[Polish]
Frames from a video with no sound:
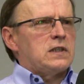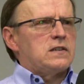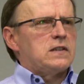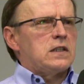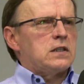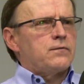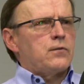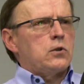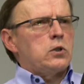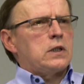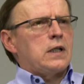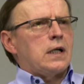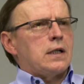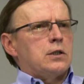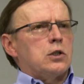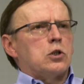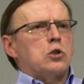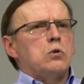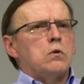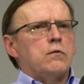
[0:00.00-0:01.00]
ze swoich
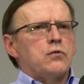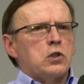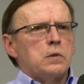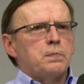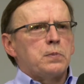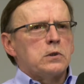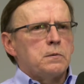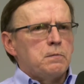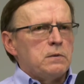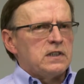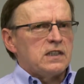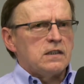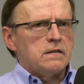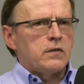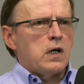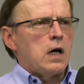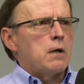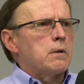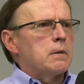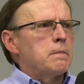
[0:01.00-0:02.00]
artykułów się
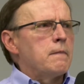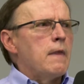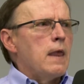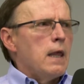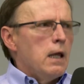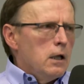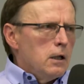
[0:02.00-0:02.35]
podpisywałem.